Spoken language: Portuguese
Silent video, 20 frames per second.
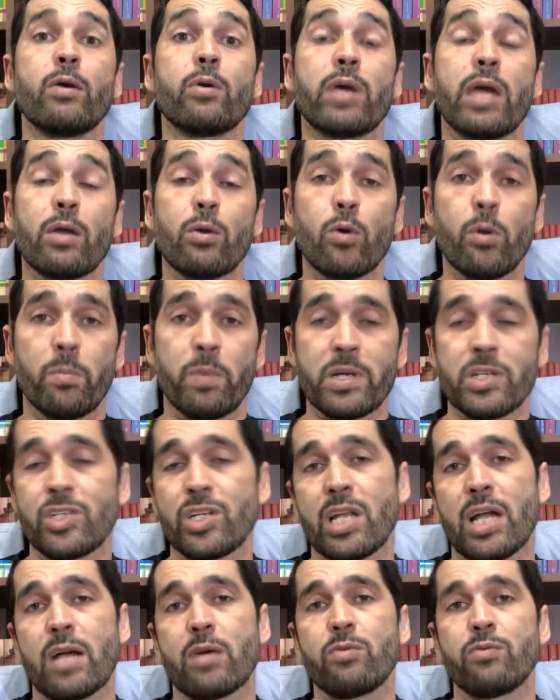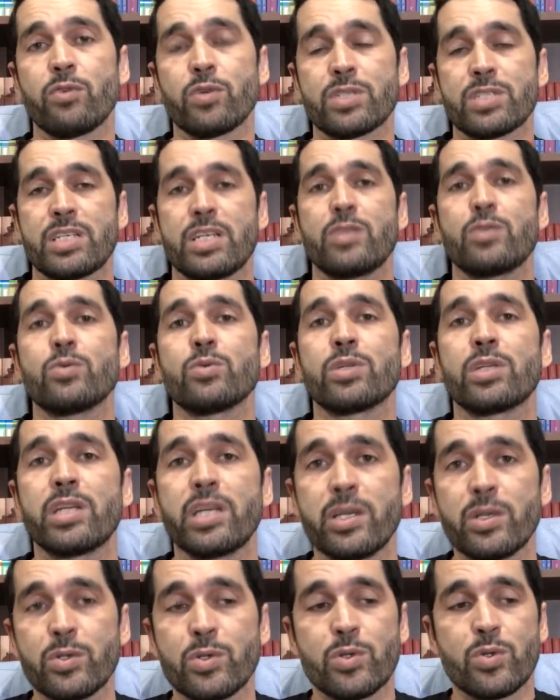Eu quero compartilhar com vocês um
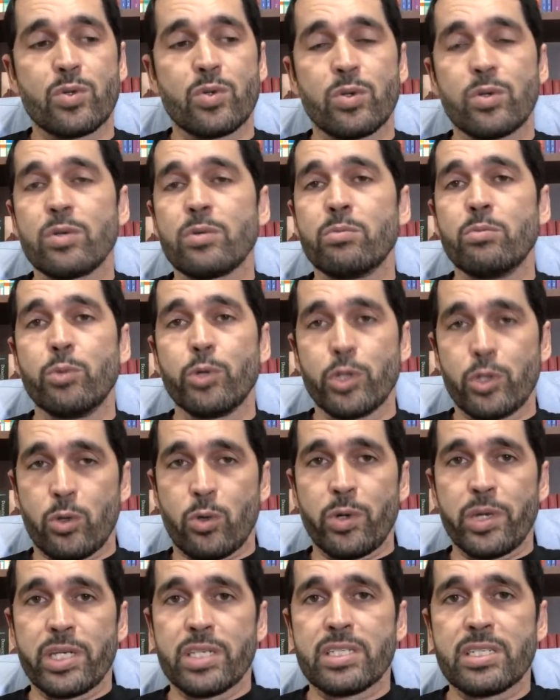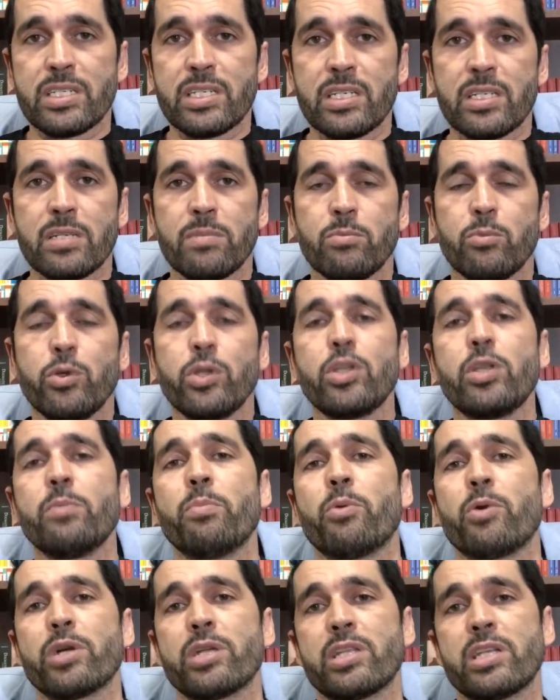texto muito conhecido e muito
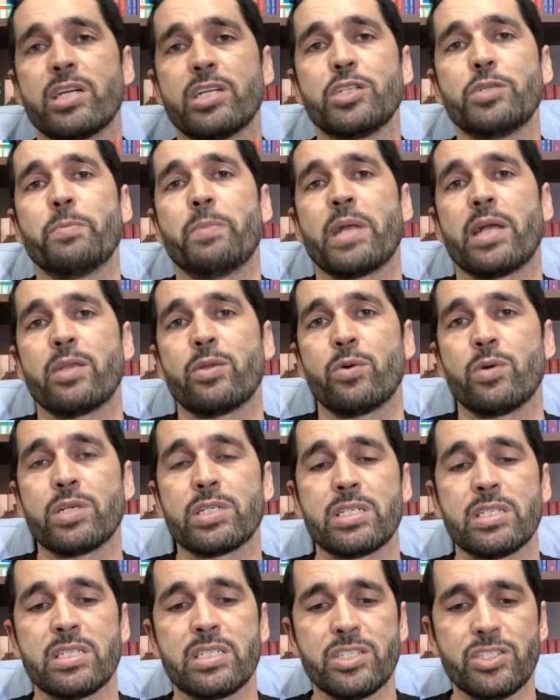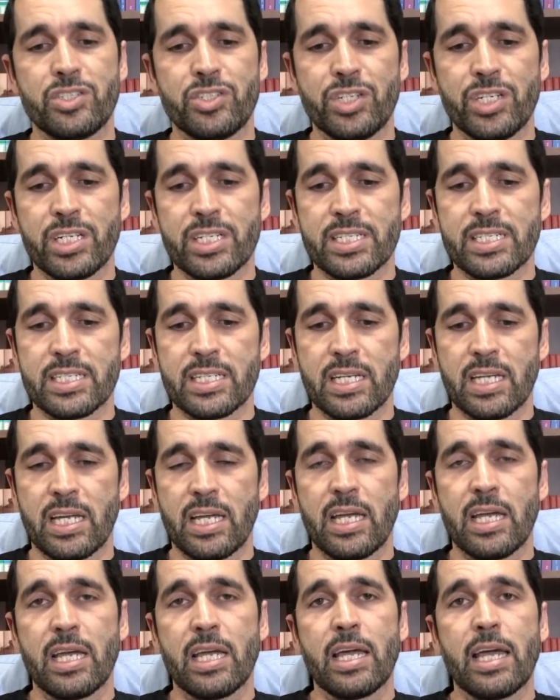importante para nós nesses dias.
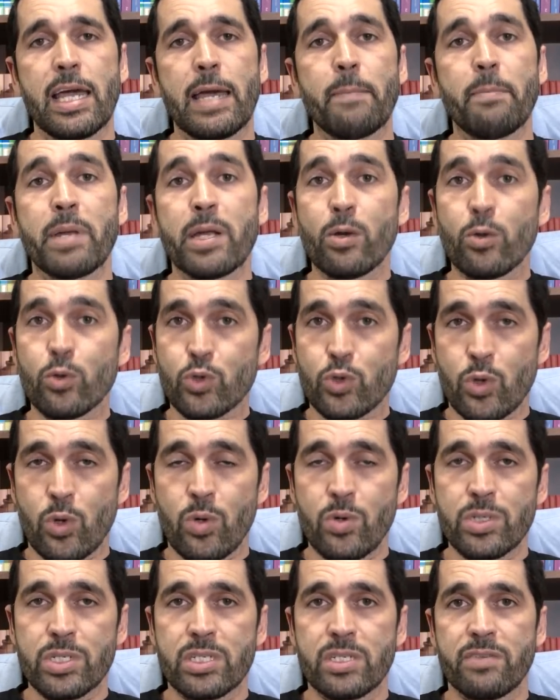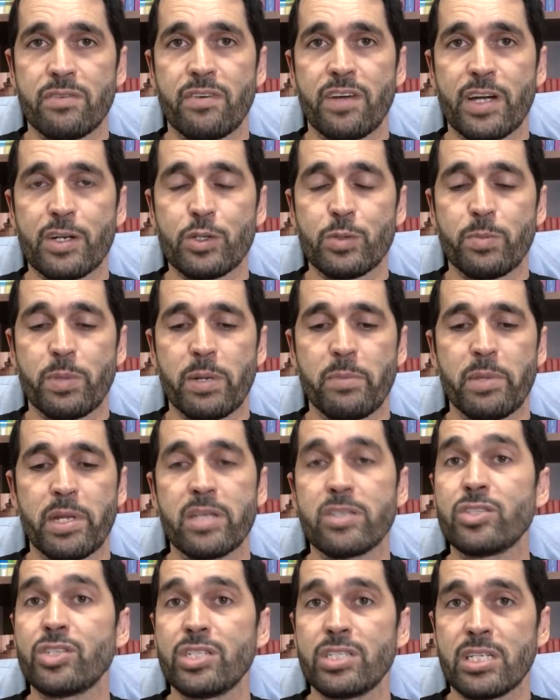Hebreus 11, verso
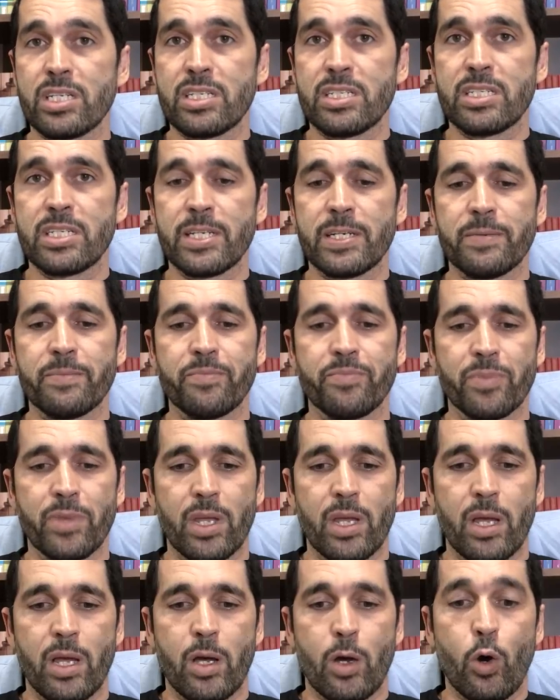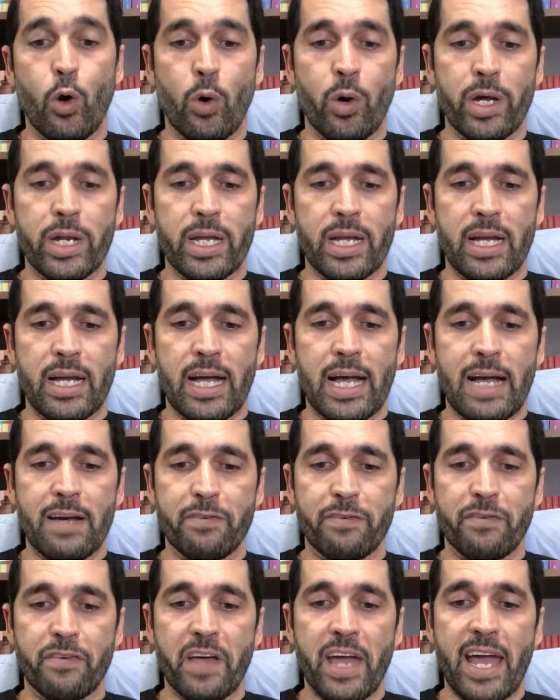1 diz assim: Ora,
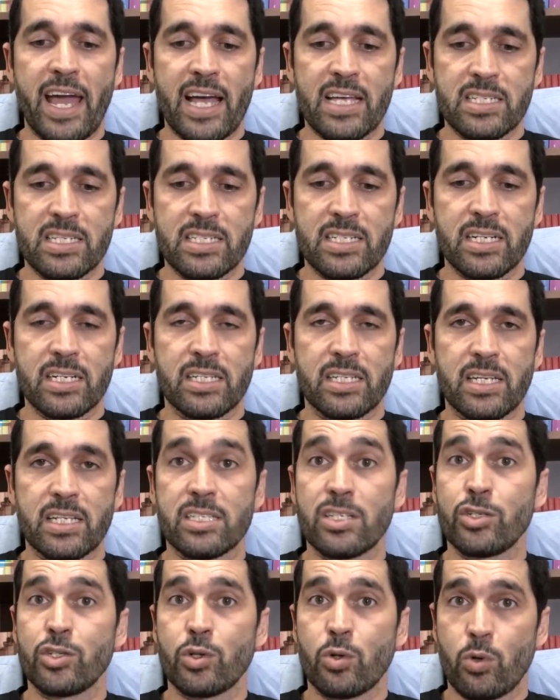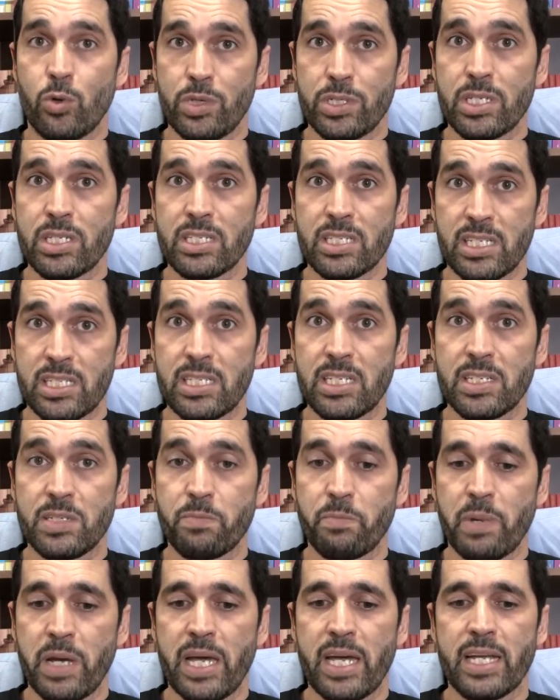a fé é a certeza de coisas que se
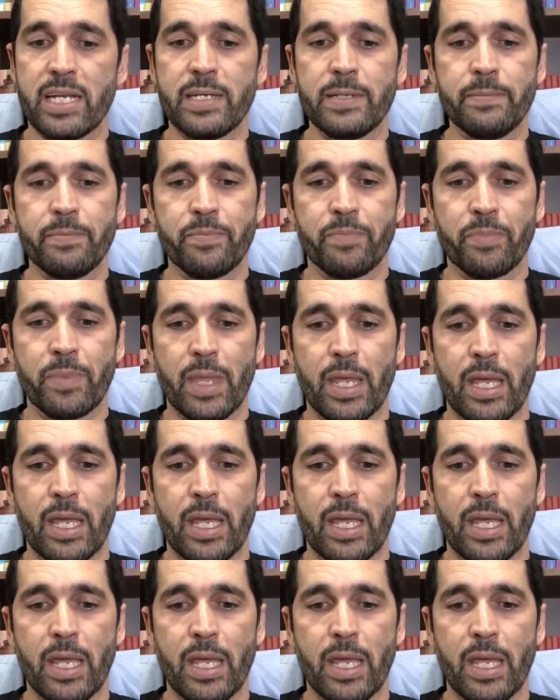espera